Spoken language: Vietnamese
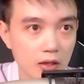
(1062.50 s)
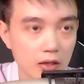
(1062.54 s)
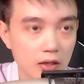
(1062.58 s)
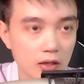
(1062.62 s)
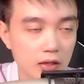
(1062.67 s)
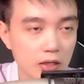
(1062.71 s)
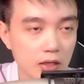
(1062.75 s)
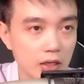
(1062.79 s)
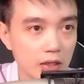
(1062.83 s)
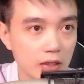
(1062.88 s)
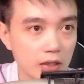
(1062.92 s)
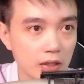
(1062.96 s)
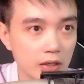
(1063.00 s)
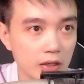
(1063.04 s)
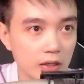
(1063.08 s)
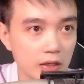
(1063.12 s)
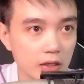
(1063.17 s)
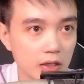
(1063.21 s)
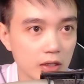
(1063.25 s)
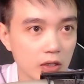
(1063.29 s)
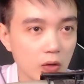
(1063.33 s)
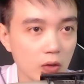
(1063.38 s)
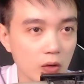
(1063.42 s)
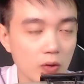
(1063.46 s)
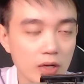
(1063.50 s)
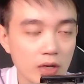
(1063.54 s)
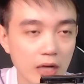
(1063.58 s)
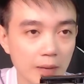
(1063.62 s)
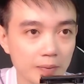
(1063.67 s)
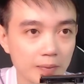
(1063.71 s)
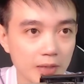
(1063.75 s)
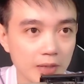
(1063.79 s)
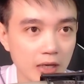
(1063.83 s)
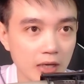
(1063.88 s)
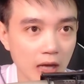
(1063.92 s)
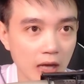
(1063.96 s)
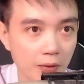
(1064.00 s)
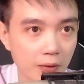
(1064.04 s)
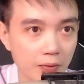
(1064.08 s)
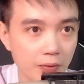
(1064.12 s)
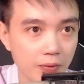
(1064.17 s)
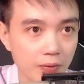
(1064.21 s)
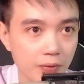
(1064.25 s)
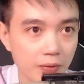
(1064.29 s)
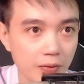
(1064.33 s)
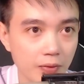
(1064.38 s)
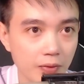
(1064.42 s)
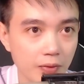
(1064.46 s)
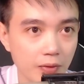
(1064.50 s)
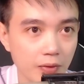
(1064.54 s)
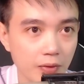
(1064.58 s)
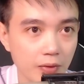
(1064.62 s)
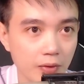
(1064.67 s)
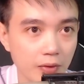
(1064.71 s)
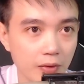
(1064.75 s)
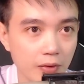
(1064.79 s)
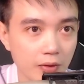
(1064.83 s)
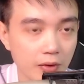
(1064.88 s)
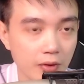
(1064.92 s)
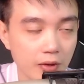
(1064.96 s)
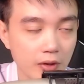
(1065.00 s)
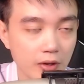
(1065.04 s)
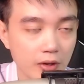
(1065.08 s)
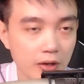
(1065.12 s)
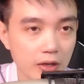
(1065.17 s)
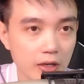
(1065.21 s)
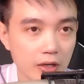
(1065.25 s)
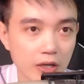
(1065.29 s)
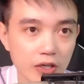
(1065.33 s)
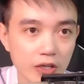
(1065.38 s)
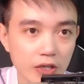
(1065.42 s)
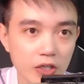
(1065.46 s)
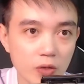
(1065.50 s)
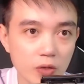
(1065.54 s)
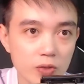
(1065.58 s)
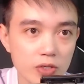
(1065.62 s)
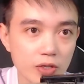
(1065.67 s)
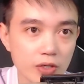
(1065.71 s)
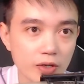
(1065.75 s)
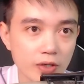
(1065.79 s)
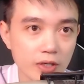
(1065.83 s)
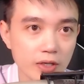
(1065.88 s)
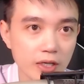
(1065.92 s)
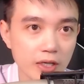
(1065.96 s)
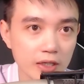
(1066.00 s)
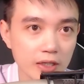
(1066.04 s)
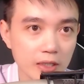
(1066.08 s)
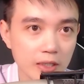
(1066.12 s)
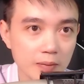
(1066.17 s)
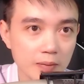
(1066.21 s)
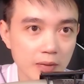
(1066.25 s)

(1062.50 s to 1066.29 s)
Nhưng đối lập với lão, người chủ xưởng nhìn tấm